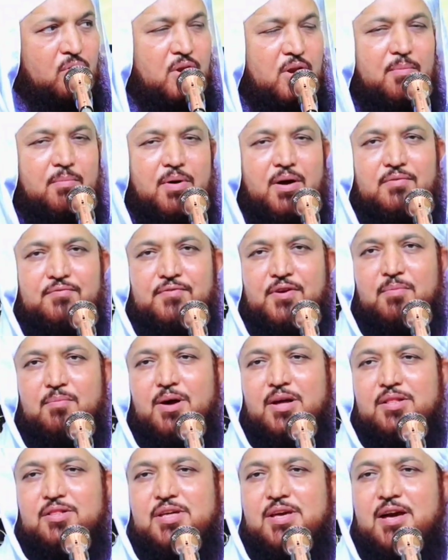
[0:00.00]
उलमा
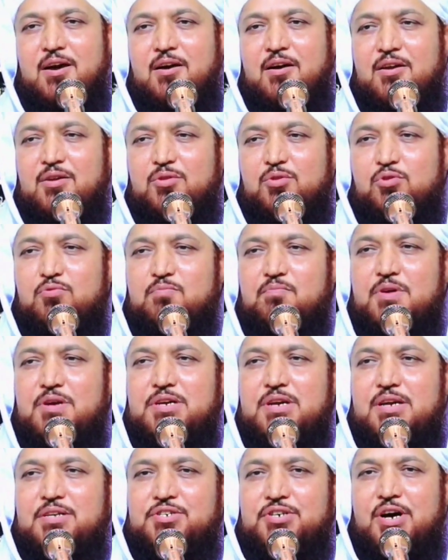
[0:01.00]
फरमाते हैं अगर तुम
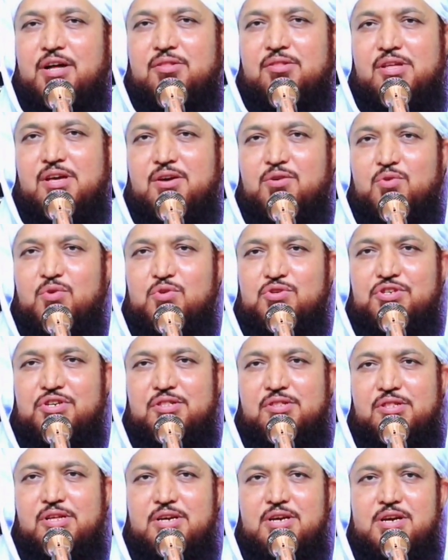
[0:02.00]
भी ये चाहते हो
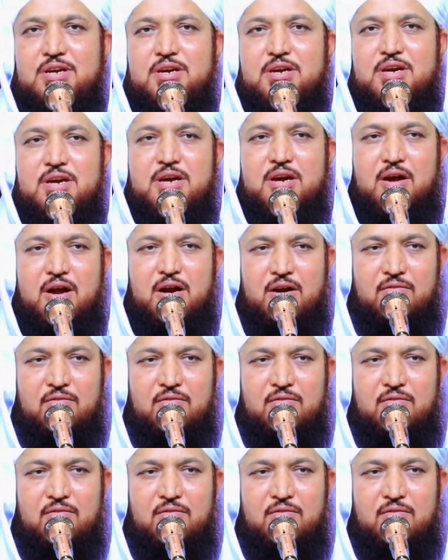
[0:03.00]
जिंदगी की